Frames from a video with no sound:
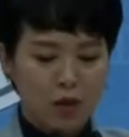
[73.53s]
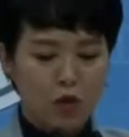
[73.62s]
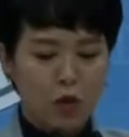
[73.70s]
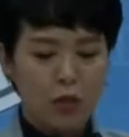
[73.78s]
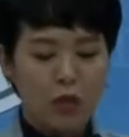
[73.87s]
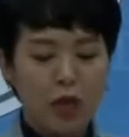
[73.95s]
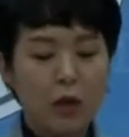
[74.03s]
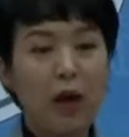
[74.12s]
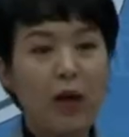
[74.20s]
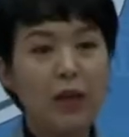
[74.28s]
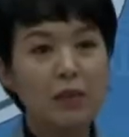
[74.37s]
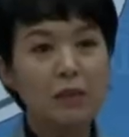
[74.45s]
국민들의
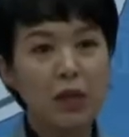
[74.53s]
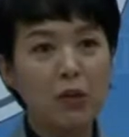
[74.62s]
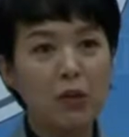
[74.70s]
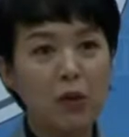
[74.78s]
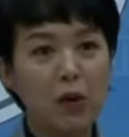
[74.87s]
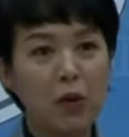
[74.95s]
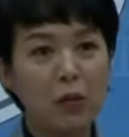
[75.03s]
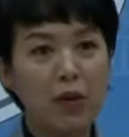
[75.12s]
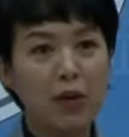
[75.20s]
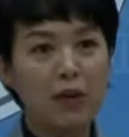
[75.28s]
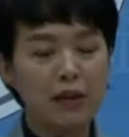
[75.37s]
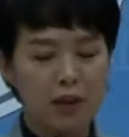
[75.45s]
관심 밖으로
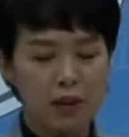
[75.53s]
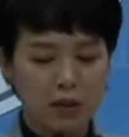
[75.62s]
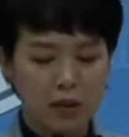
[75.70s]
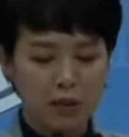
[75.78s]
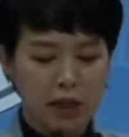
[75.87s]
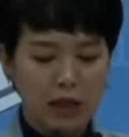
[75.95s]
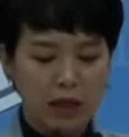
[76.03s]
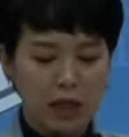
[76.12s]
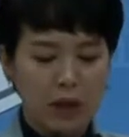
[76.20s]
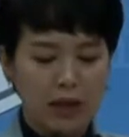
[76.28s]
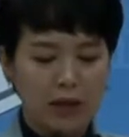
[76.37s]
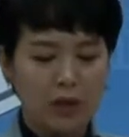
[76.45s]
밀려난
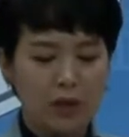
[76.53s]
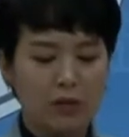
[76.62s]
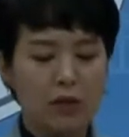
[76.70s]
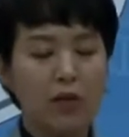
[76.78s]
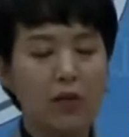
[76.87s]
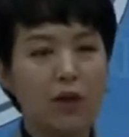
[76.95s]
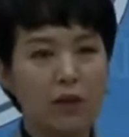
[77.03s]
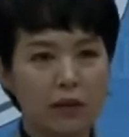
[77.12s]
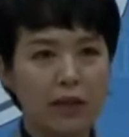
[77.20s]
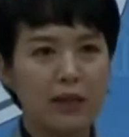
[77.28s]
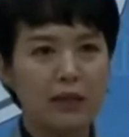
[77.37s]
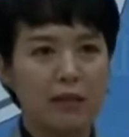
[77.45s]
전당대회에서
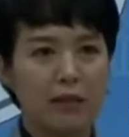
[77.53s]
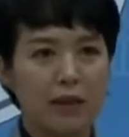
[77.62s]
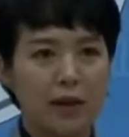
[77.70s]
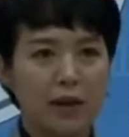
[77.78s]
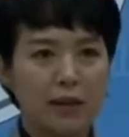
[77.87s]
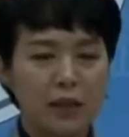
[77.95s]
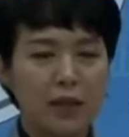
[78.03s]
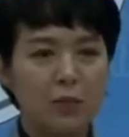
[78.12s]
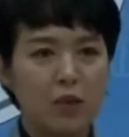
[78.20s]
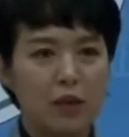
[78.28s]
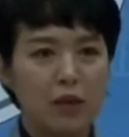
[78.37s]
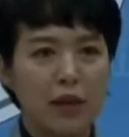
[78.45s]
어떻게든
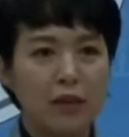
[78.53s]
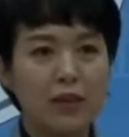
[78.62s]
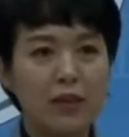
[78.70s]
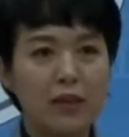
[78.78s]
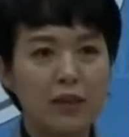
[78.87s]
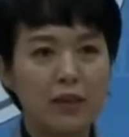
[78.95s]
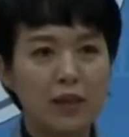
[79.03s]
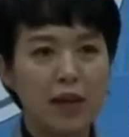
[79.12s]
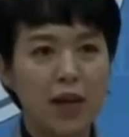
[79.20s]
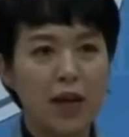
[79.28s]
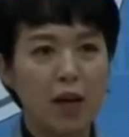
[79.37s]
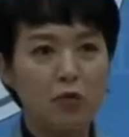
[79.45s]
친문
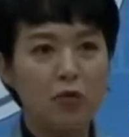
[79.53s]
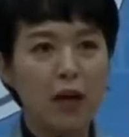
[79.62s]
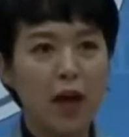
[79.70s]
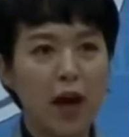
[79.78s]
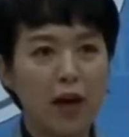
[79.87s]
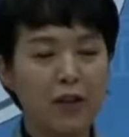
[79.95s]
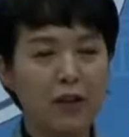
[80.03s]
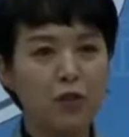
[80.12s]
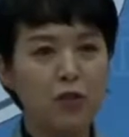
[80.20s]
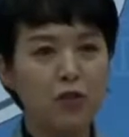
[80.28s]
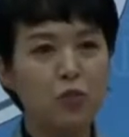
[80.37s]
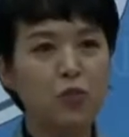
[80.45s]
지지층에
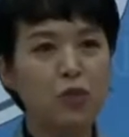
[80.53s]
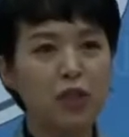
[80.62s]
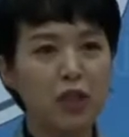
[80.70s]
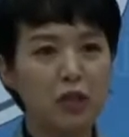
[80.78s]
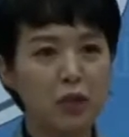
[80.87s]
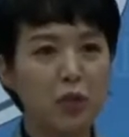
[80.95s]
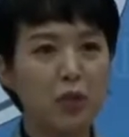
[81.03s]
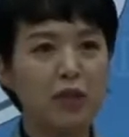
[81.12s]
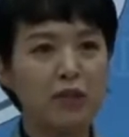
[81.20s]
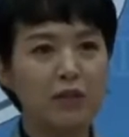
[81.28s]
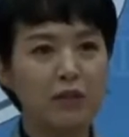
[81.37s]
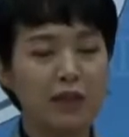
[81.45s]
구애하려는 눈물겨운
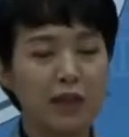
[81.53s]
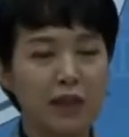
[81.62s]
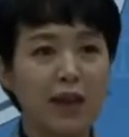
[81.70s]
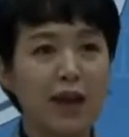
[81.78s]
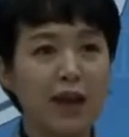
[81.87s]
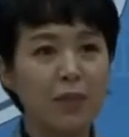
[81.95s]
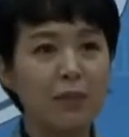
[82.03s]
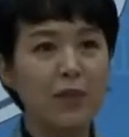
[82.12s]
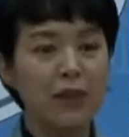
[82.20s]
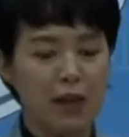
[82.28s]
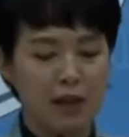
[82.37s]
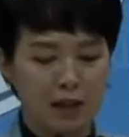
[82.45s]
노력은
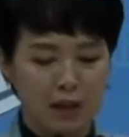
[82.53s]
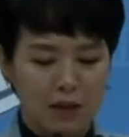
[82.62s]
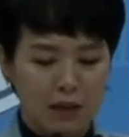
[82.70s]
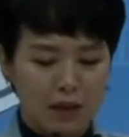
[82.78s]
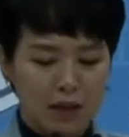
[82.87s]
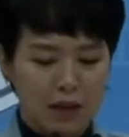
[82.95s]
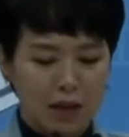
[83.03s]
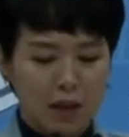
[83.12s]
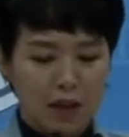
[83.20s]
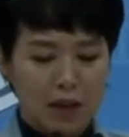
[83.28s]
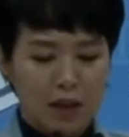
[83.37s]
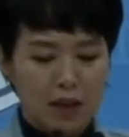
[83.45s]
이해합니다.
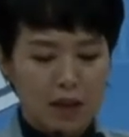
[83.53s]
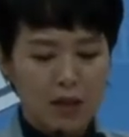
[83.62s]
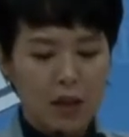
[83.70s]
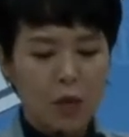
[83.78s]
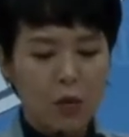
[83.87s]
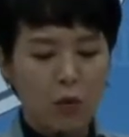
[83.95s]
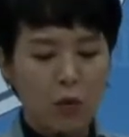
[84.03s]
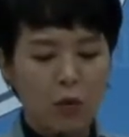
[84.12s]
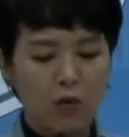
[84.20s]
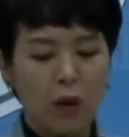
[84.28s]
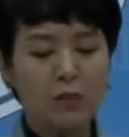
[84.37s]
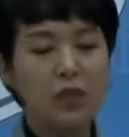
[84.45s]

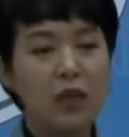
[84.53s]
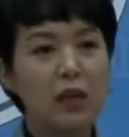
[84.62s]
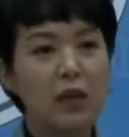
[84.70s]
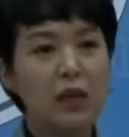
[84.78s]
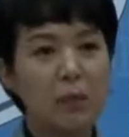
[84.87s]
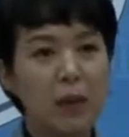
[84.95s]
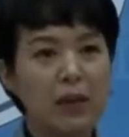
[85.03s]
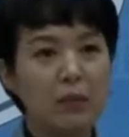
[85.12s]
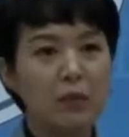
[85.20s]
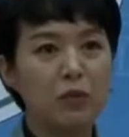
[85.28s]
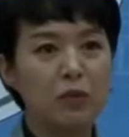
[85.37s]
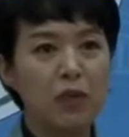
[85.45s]
그리고 검찰을
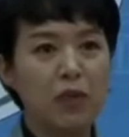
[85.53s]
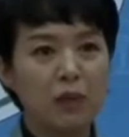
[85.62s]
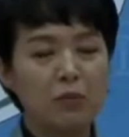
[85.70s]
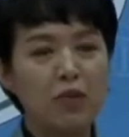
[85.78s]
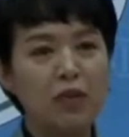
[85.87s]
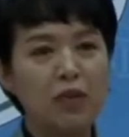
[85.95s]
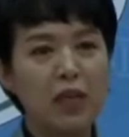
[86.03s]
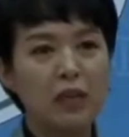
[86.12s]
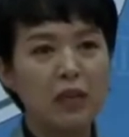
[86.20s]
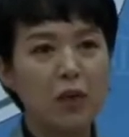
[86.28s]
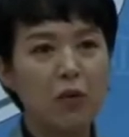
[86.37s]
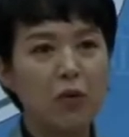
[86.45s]
바라보는
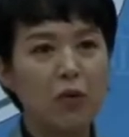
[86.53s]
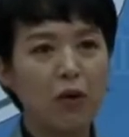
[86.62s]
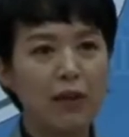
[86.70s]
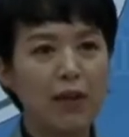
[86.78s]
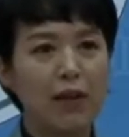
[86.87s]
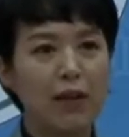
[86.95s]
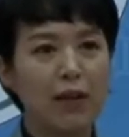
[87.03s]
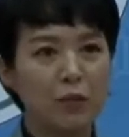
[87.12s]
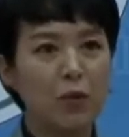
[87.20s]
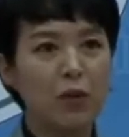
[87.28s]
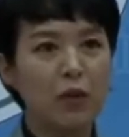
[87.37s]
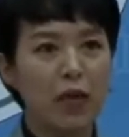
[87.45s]
문재인 정권의
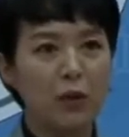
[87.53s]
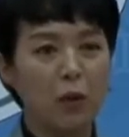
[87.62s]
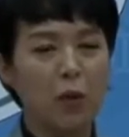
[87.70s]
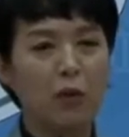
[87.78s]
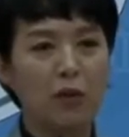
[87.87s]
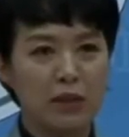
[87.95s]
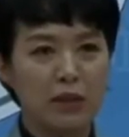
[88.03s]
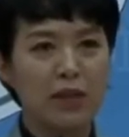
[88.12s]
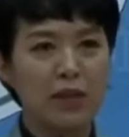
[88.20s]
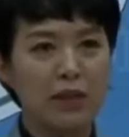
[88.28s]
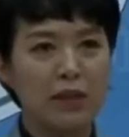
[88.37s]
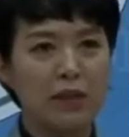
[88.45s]
속내도
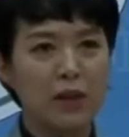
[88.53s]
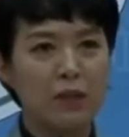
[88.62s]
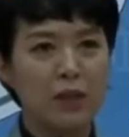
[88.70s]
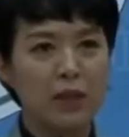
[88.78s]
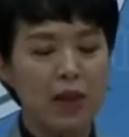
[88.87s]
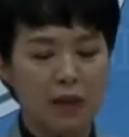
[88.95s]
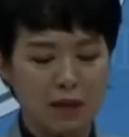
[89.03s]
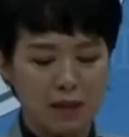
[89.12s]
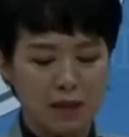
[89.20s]
들킨 듯합니다.